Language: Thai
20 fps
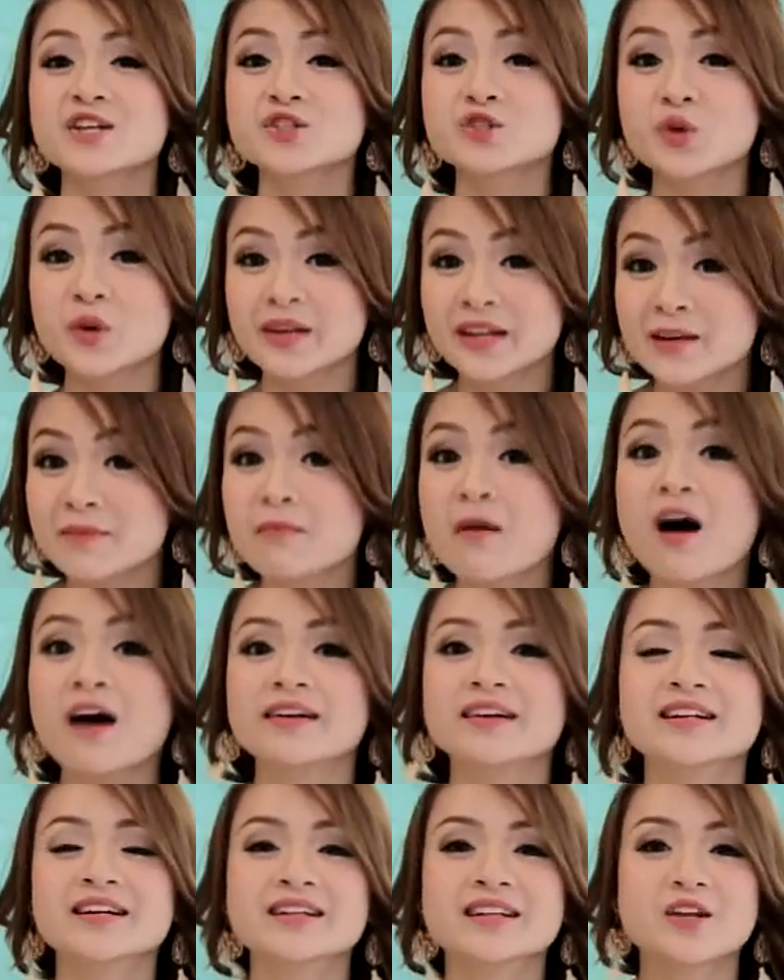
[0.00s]
ส่วนอีกบอร์ด
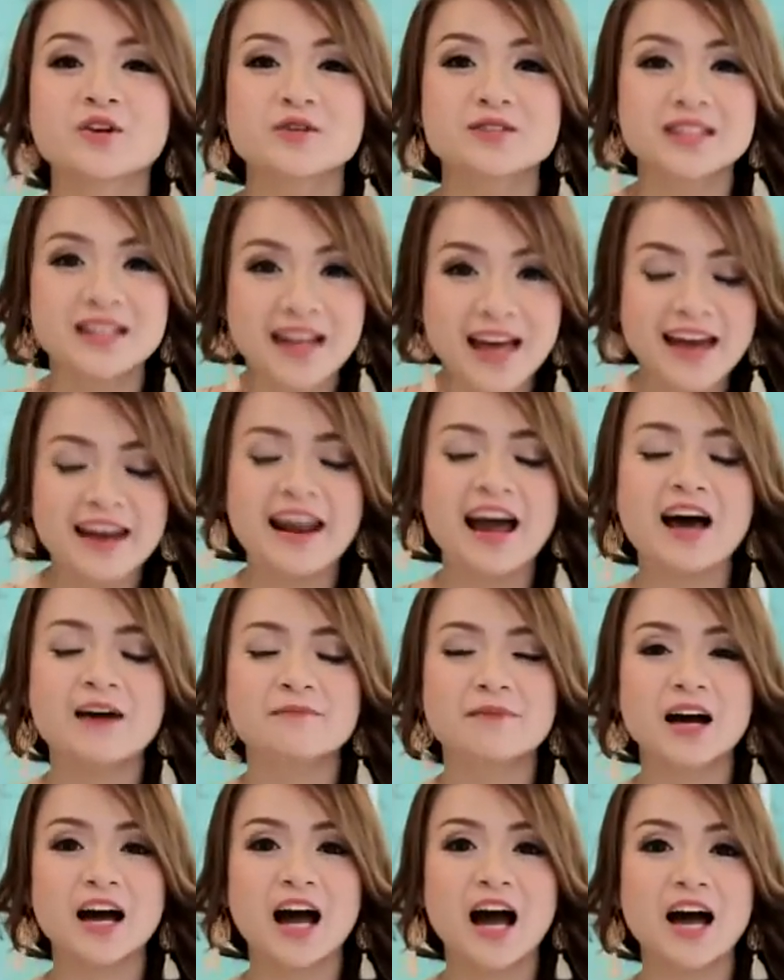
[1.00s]
หนึ่งที่นุ้ยจะแนะ
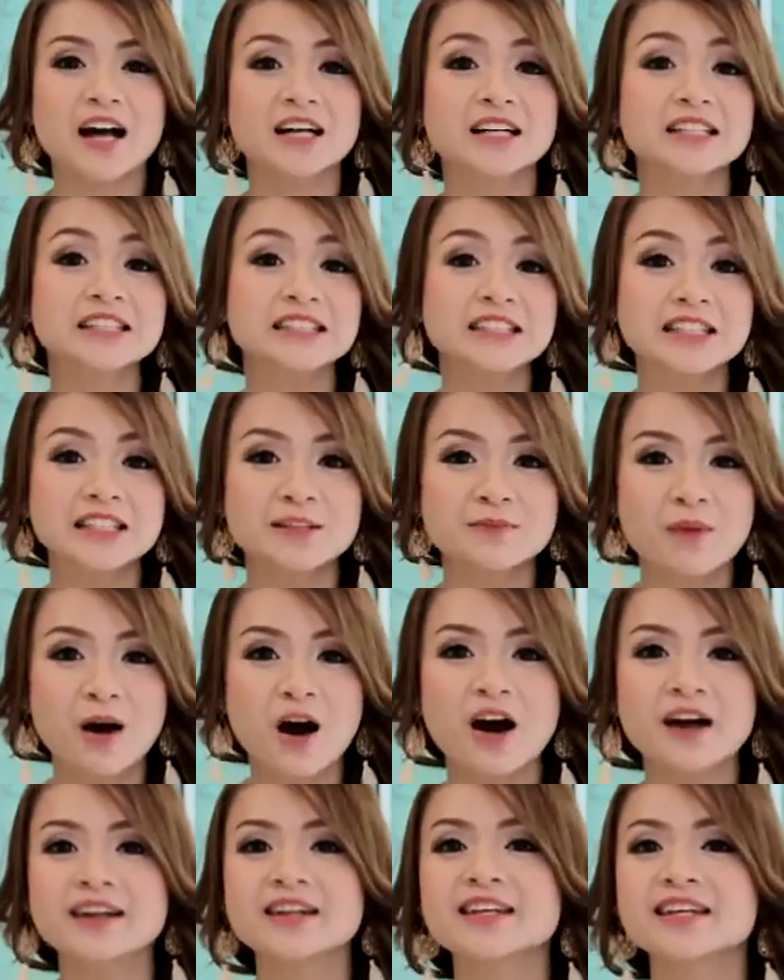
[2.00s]
นำนะคะก็คือบ
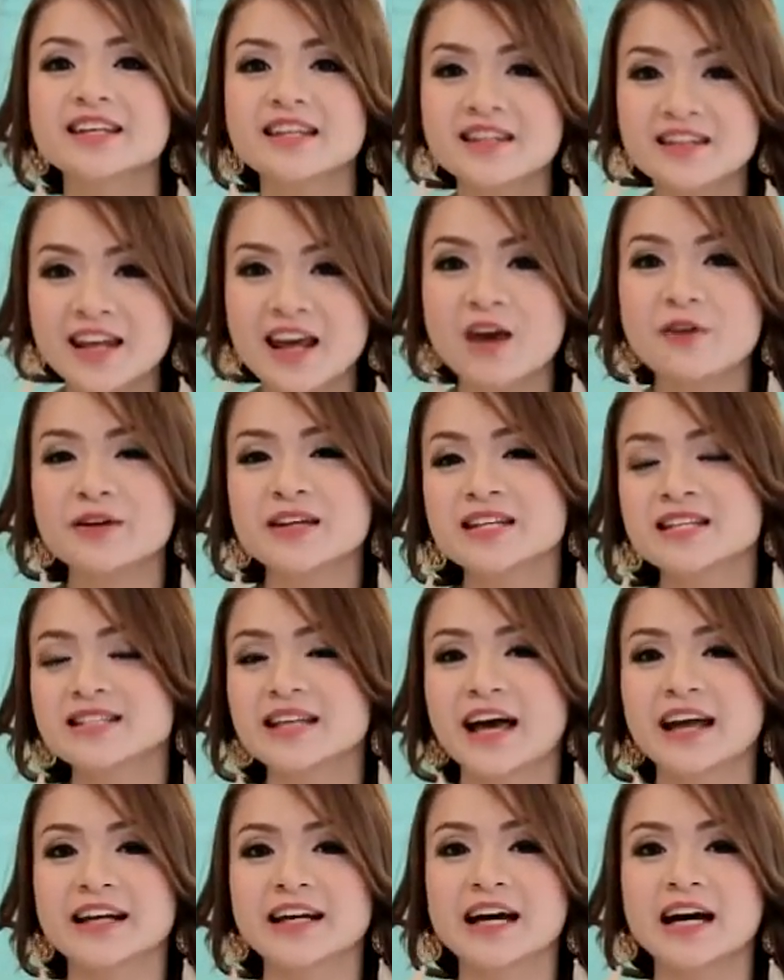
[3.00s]
อร์ด Intel e d i s
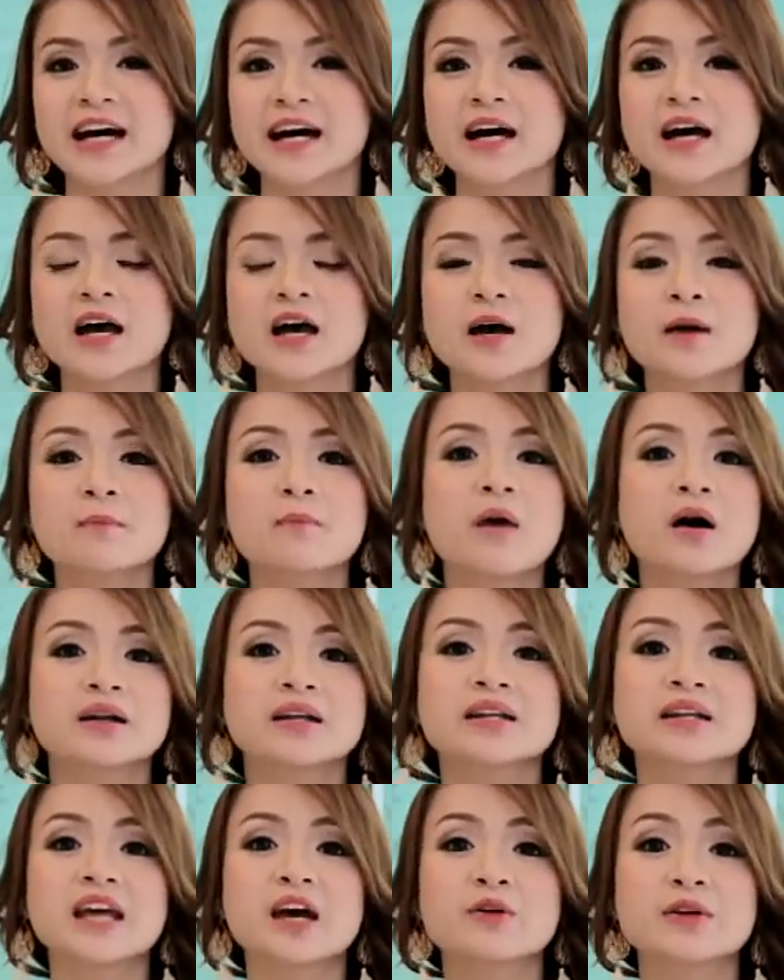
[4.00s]
o n ค่ะ บอร์ด
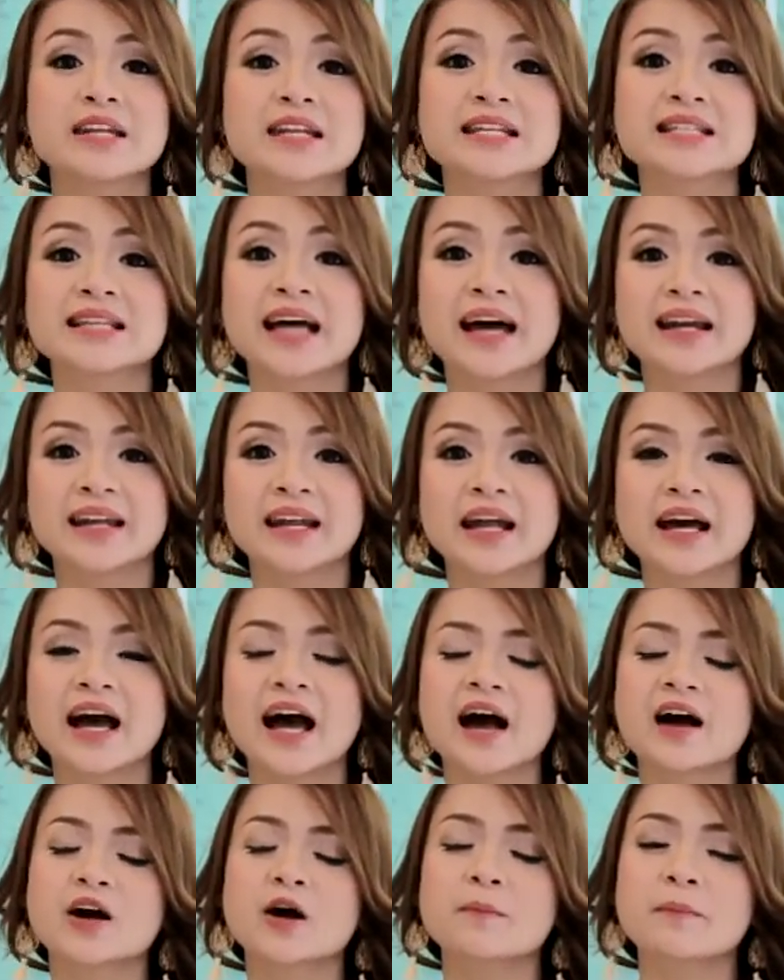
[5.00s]
Intel e d i s o n เนี่ยนะ
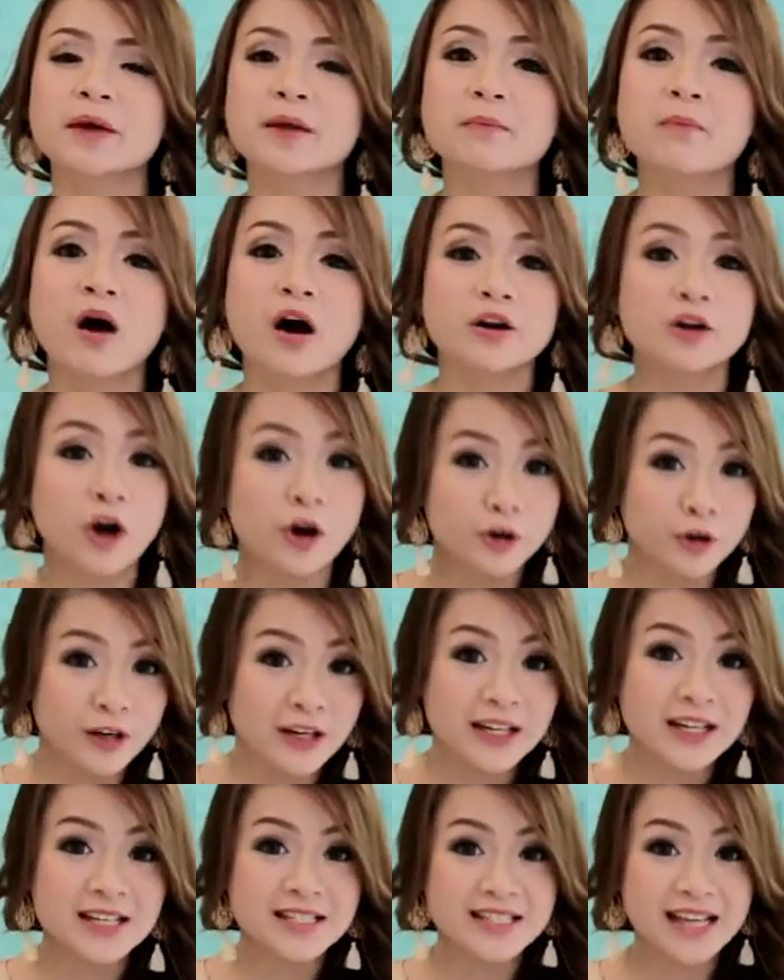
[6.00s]
คะ ก็เป็นบอร์ดคอนโทรล
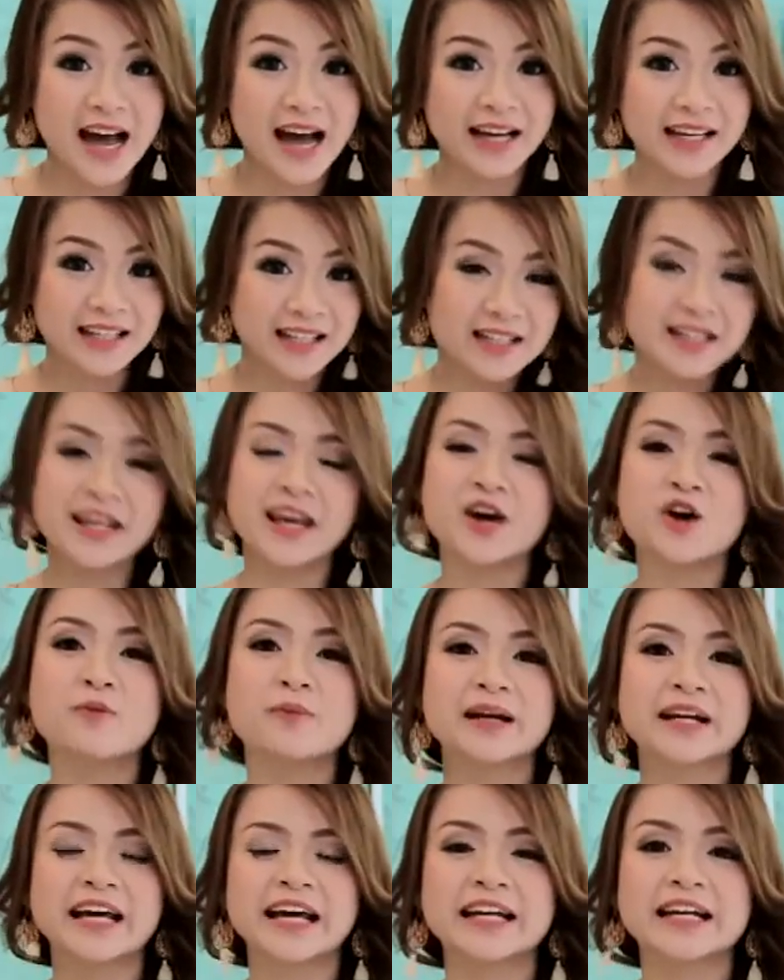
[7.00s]
เลอร์จาก Intel เห
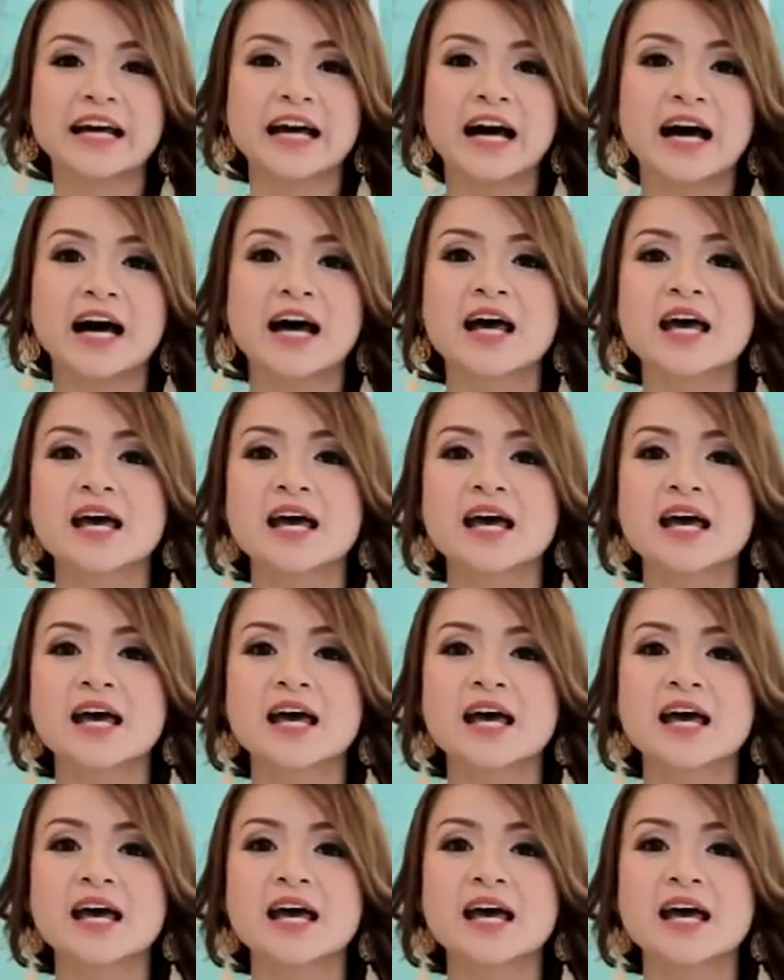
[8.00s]
มือนกันค่ะ